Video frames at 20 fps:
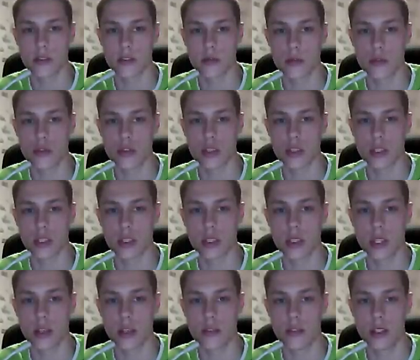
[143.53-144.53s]
Возможно,
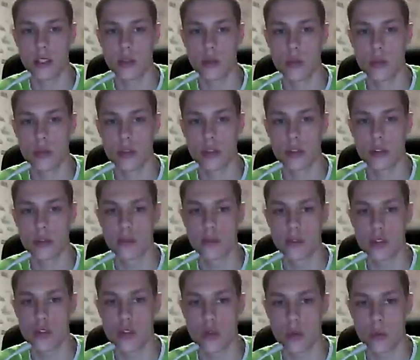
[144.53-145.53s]
тогда видео будет в
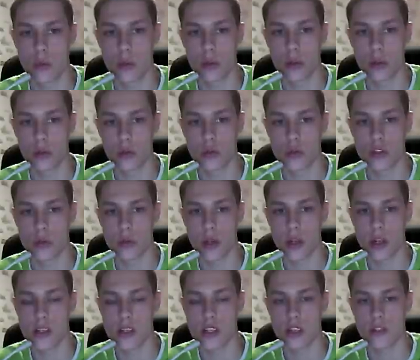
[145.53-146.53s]
еще более лучшем
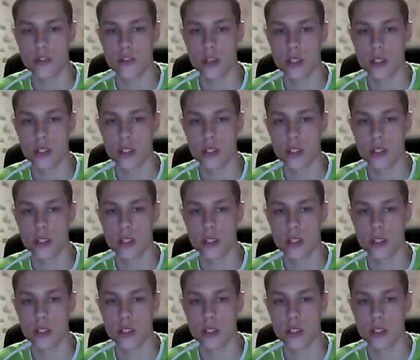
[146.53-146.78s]
качестве.